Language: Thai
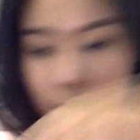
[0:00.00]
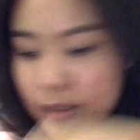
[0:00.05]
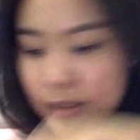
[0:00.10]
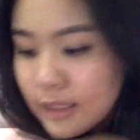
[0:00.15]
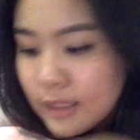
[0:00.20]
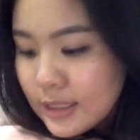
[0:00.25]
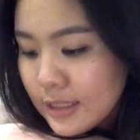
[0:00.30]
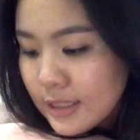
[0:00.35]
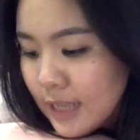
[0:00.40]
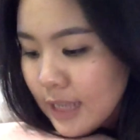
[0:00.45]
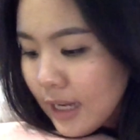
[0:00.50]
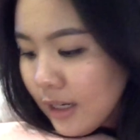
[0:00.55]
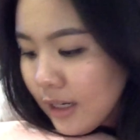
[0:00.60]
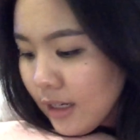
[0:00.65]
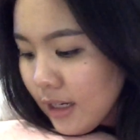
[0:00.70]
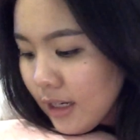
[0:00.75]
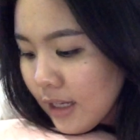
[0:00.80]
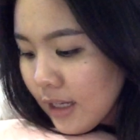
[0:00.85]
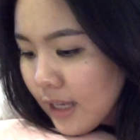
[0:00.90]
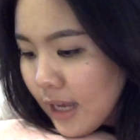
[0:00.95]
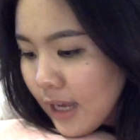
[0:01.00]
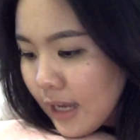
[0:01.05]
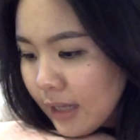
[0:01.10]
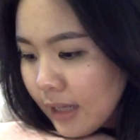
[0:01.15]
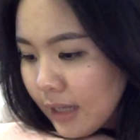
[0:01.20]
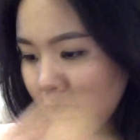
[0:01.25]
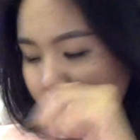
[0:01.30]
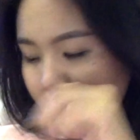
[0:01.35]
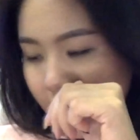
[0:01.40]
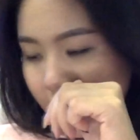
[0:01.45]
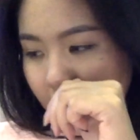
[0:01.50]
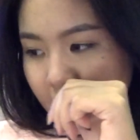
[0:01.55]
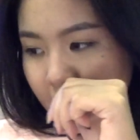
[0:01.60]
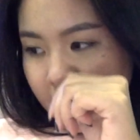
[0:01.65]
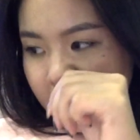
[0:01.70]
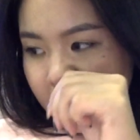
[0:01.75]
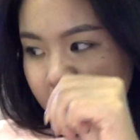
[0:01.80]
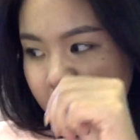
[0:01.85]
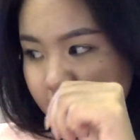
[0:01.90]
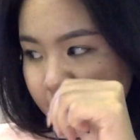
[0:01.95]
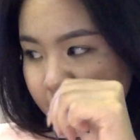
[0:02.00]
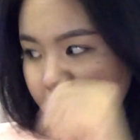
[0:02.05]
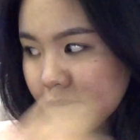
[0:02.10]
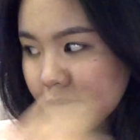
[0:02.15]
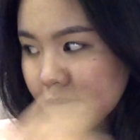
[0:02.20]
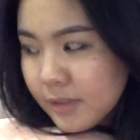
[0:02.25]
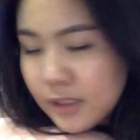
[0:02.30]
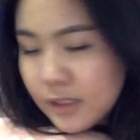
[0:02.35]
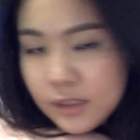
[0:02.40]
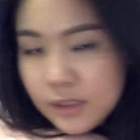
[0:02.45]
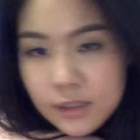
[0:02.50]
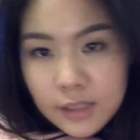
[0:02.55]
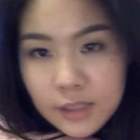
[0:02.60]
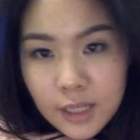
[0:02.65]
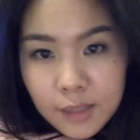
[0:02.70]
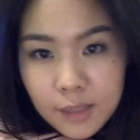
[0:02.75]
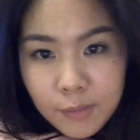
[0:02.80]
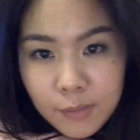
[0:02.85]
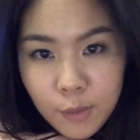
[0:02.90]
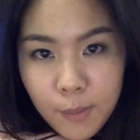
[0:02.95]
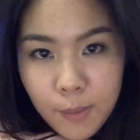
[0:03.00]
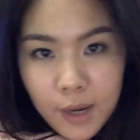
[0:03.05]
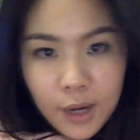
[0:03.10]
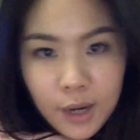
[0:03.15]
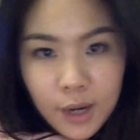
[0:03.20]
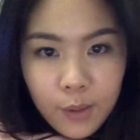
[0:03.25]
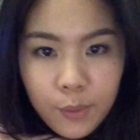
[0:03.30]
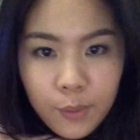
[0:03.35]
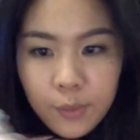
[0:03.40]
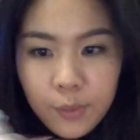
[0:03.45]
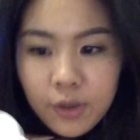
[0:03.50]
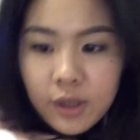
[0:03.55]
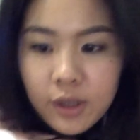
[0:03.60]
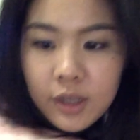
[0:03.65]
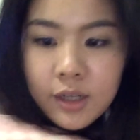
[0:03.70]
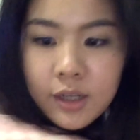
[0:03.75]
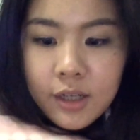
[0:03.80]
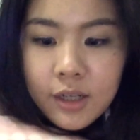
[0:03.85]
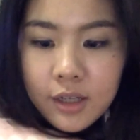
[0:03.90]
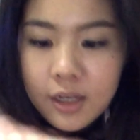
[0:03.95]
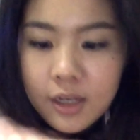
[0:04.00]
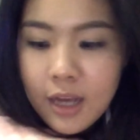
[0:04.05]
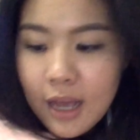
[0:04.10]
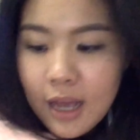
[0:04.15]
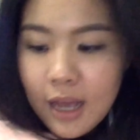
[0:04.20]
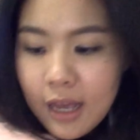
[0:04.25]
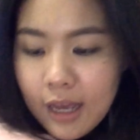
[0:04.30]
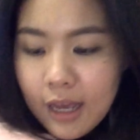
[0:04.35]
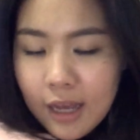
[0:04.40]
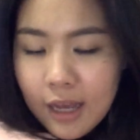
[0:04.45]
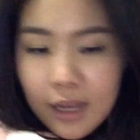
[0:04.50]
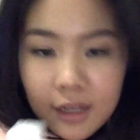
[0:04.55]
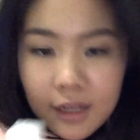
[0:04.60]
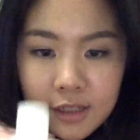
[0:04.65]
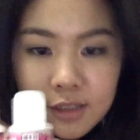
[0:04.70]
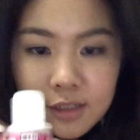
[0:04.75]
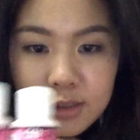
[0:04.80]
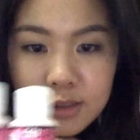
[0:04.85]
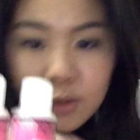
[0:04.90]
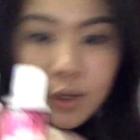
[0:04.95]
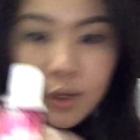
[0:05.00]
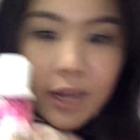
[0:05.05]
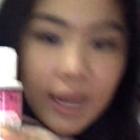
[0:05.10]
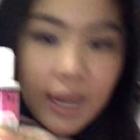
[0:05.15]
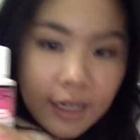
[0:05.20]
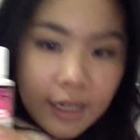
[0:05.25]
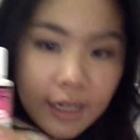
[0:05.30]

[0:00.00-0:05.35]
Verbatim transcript: สั้นๆเลยละกันนะตื่นเต้นเบาๆเหอะตัวแรก